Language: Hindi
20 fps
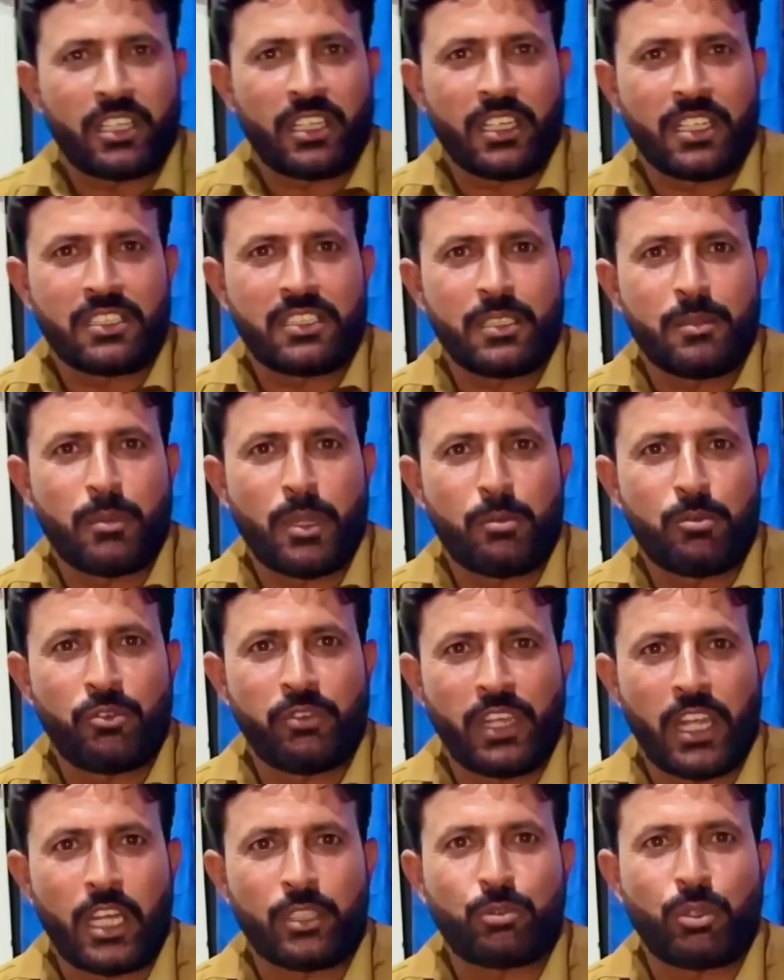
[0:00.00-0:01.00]
करे सी मामू
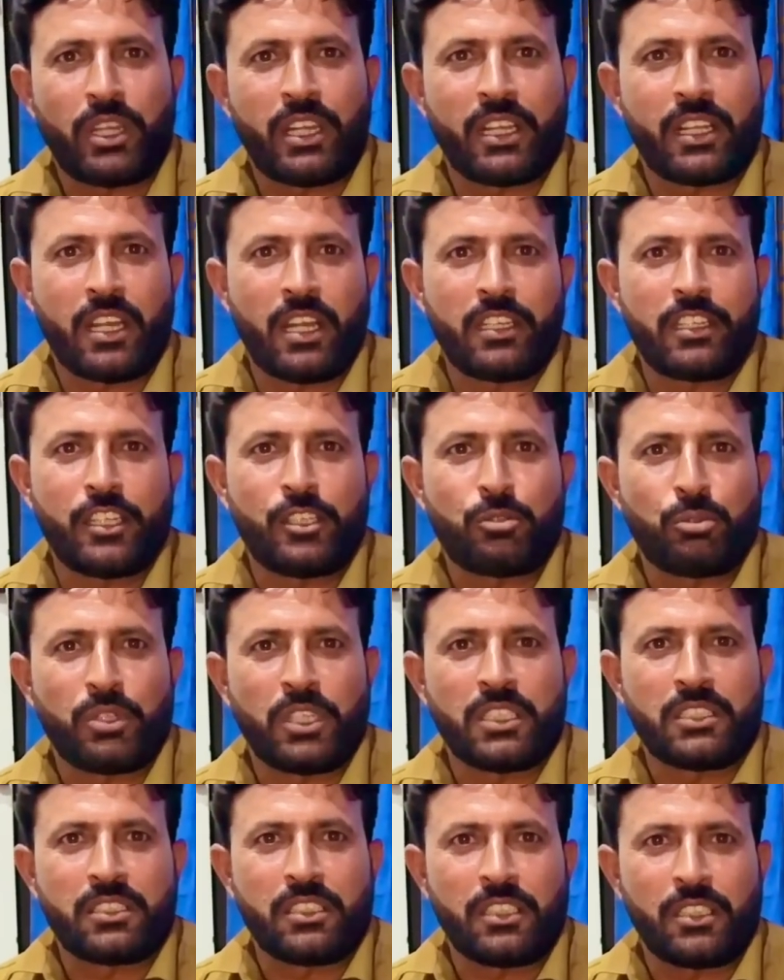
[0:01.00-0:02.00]
औलाद वाले कांटे
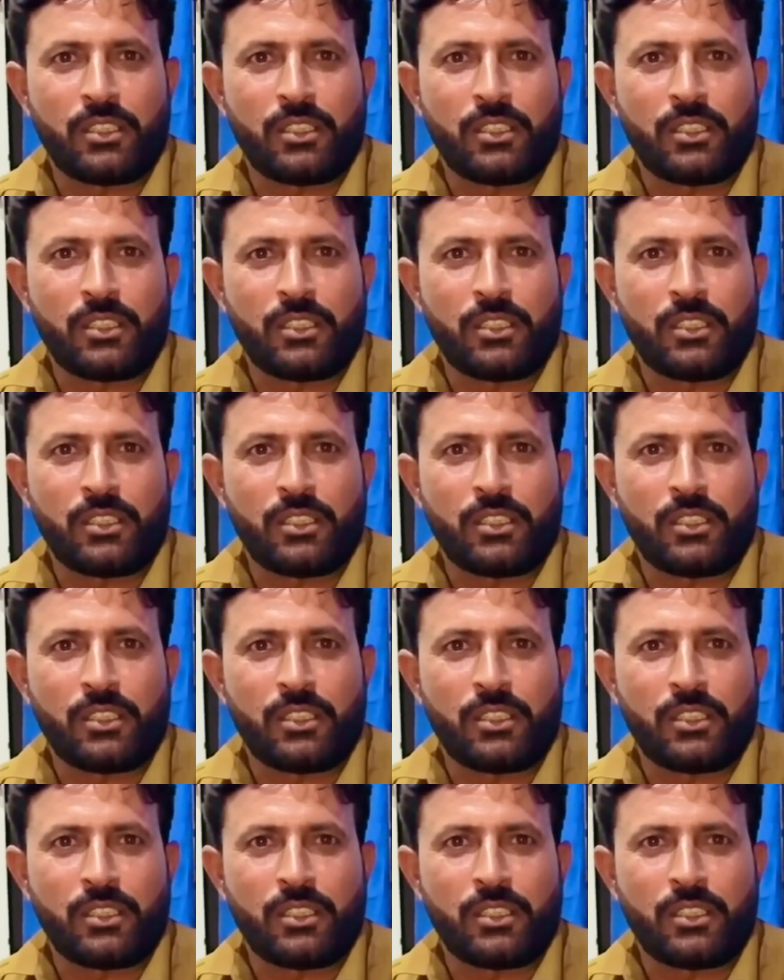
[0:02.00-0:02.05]
टुरे सी